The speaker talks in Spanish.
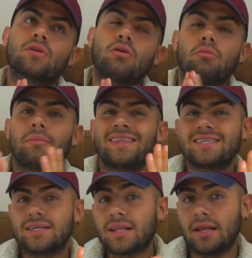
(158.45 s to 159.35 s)
como
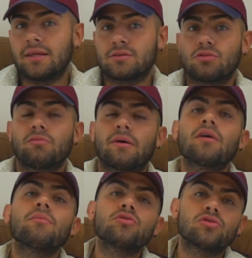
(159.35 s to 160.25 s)
medicinal, es
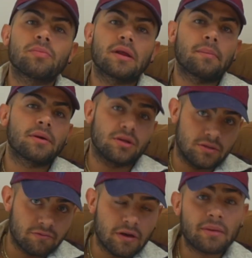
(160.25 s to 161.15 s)
ocupado mucho para
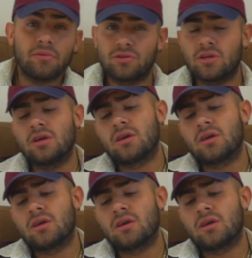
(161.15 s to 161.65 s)
perros enfermos.